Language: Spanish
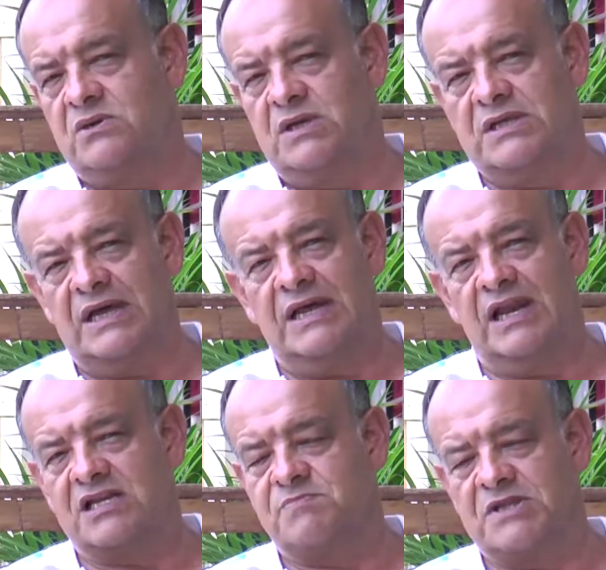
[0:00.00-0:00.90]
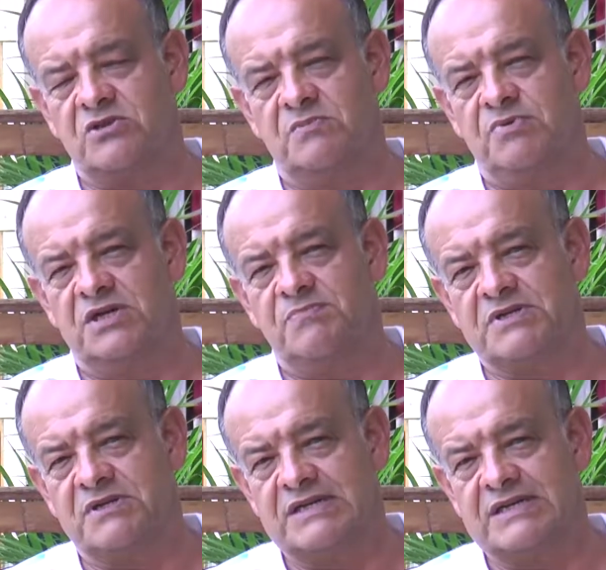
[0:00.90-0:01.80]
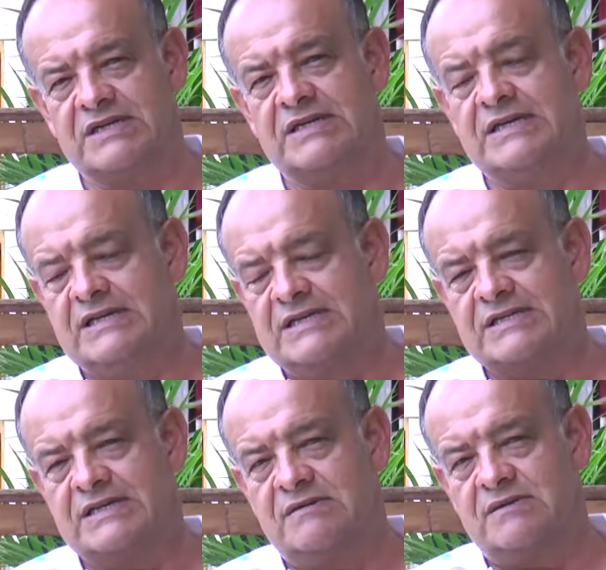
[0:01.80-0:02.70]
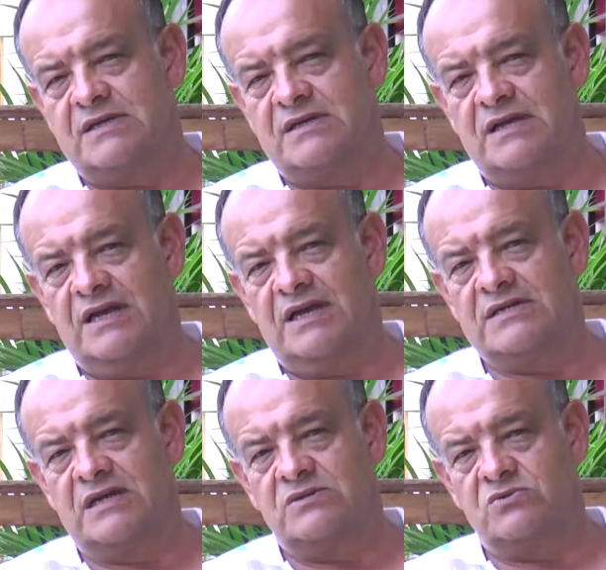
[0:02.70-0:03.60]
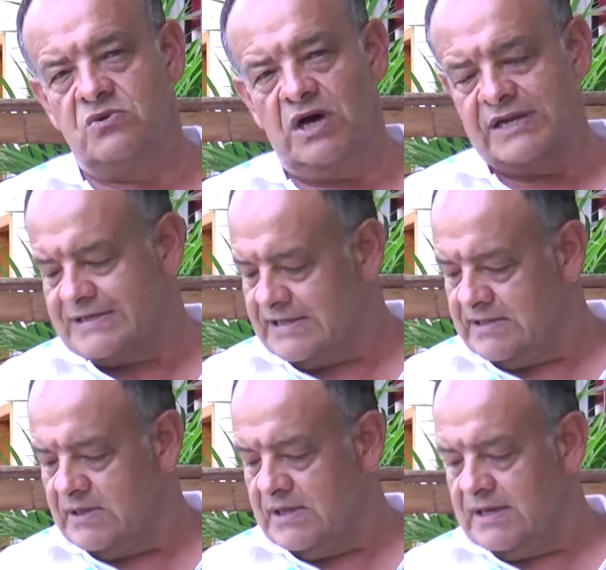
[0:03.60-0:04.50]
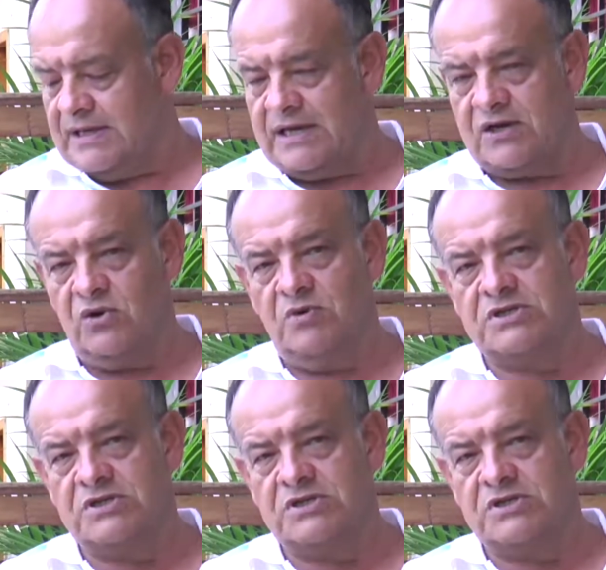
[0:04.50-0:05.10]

solicitarles el respeto por las personas que se, dirigen hacia sus hogares. Eh, como